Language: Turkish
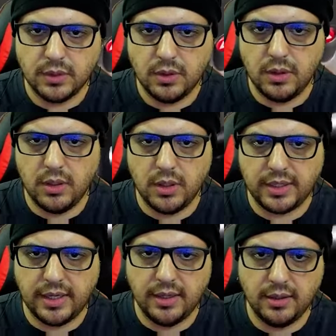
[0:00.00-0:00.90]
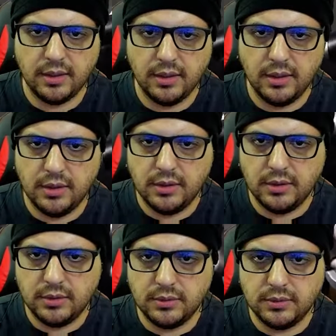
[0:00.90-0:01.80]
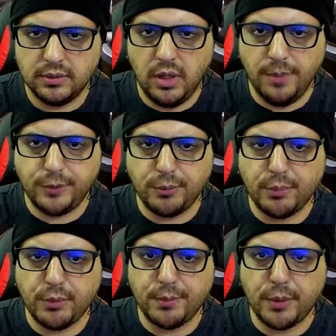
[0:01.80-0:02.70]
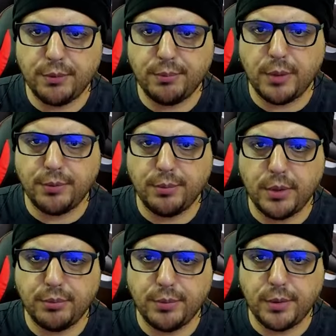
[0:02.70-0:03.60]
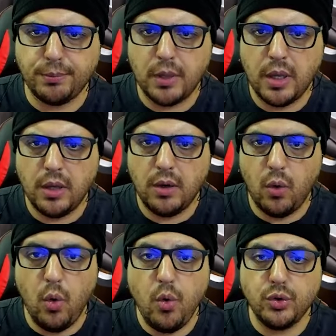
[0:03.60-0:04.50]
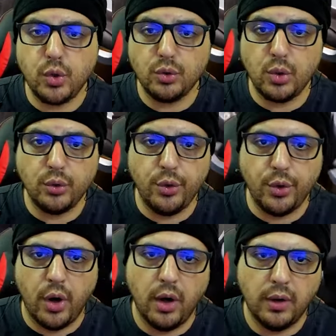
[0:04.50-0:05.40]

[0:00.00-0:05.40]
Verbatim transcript: Okey. Hop hop hop hop hop hop hop hop hop hop. Oo çok zor dönüyor.